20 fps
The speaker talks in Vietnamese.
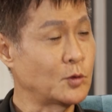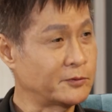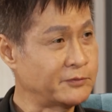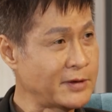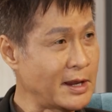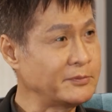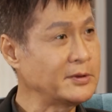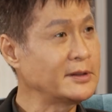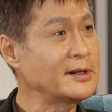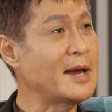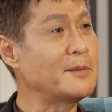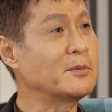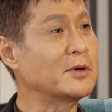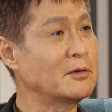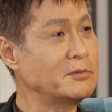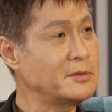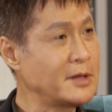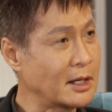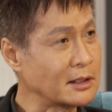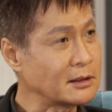luật pháp việt nam
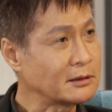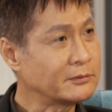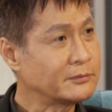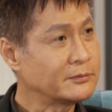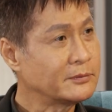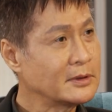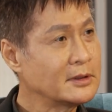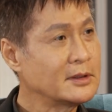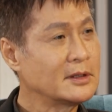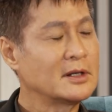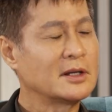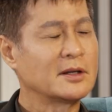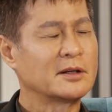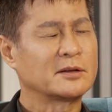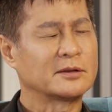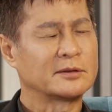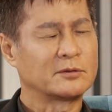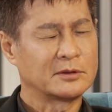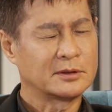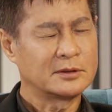công nhận dạ
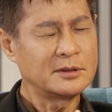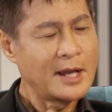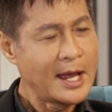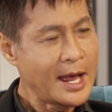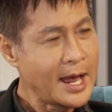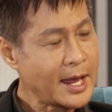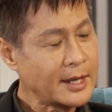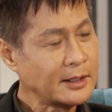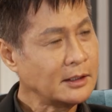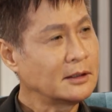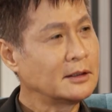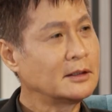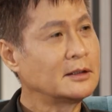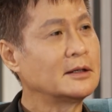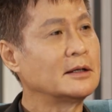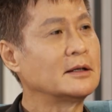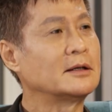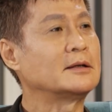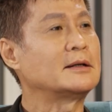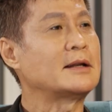thứ hai
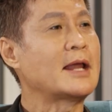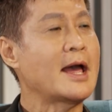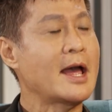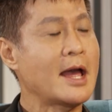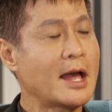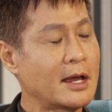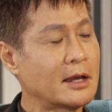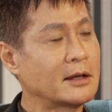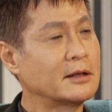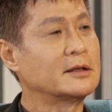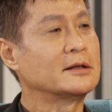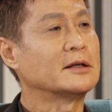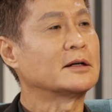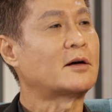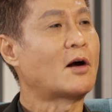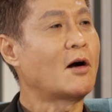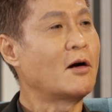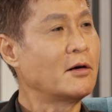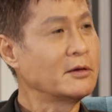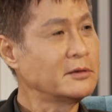là
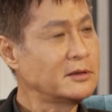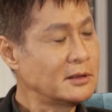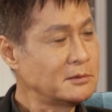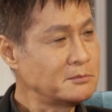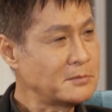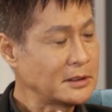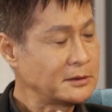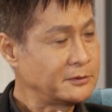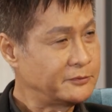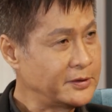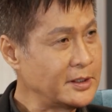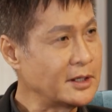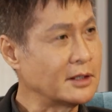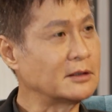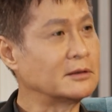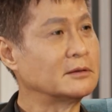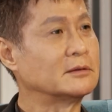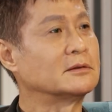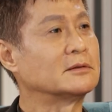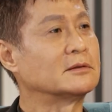có những bệnh
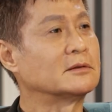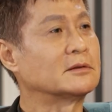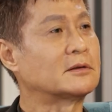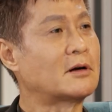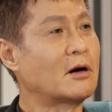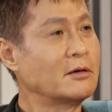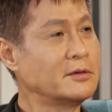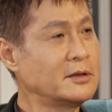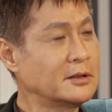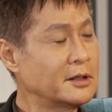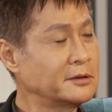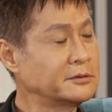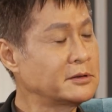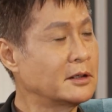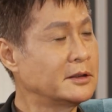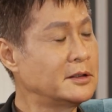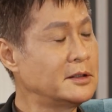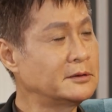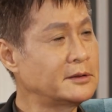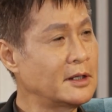viện có những cơ
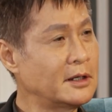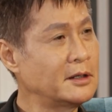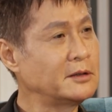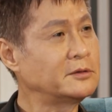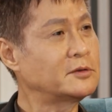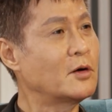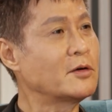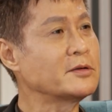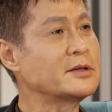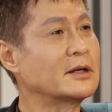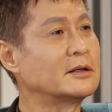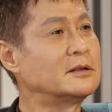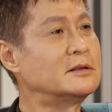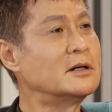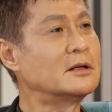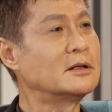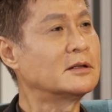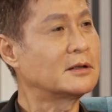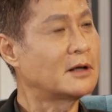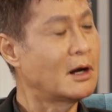sở y tế do nhà
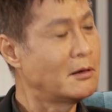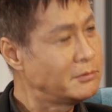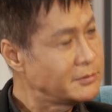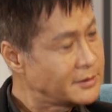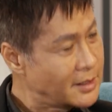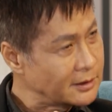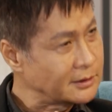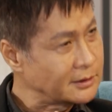nước công